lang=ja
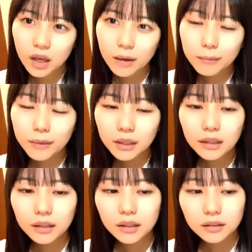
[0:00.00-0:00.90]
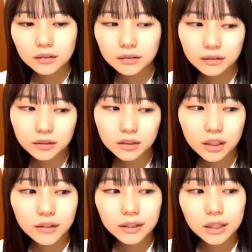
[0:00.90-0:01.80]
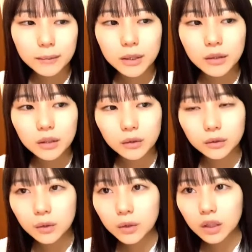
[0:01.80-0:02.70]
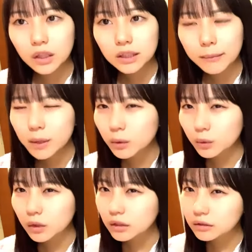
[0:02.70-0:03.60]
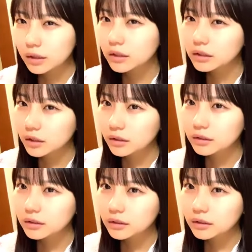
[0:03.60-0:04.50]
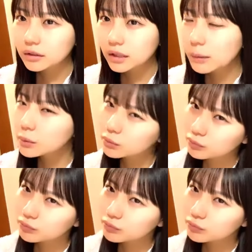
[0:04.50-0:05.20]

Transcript: あんまなんか好きは冷めるけど尊敬冷めることなくないですか多分